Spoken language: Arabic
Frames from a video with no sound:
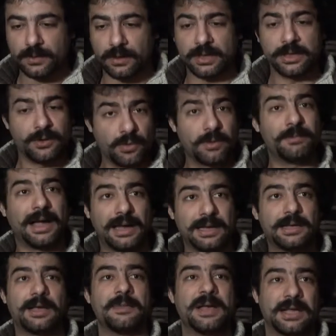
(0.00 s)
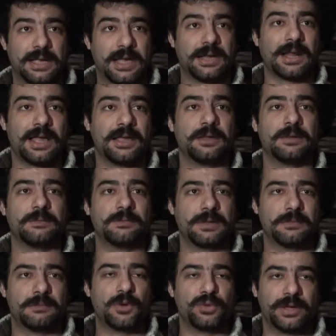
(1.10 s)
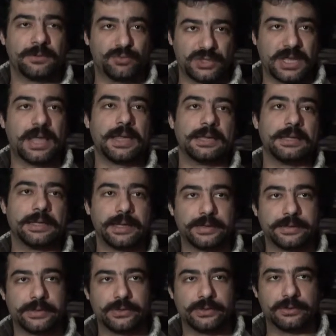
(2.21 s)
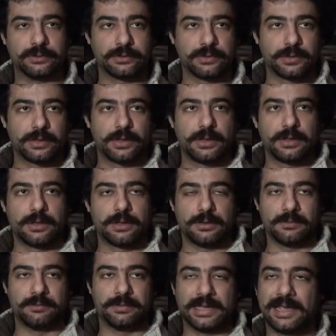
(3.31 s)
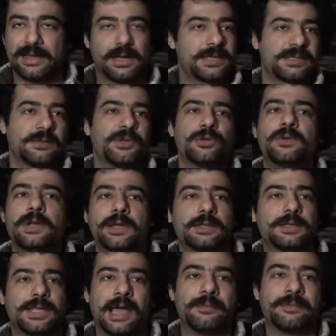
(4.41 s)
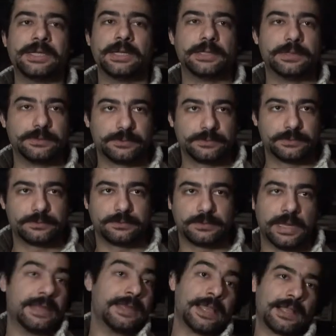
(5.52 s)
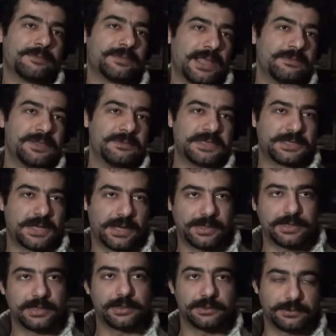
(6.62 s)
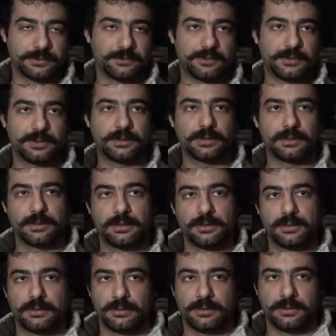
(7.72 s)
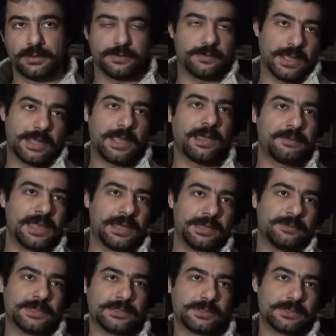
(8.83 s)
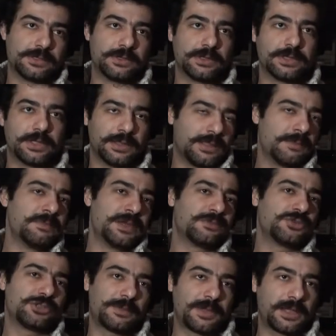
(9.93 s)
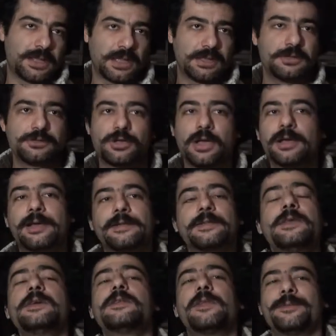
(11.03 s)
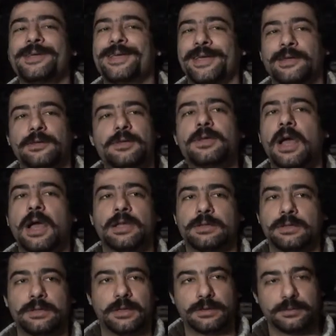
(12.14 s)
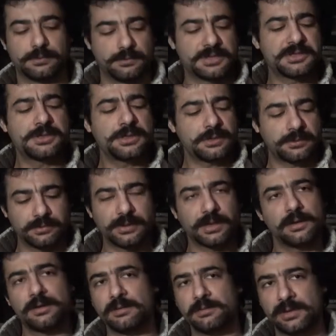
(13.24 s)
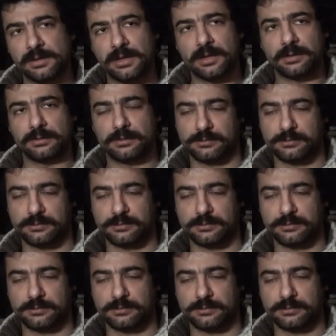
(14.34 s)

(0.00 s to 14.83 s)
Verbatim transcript: اللي هو بمحل كمان كان موضع مساءله يعني انه باي لحظه بيقولوا لك انت عميله لانك عم تعملي مسرحيه عرفتي انه هاي عماله بس انه انت تدمر مجتمع هاي شغله كثير طبيعي كثير عادي يعني بتصير بكل البلدان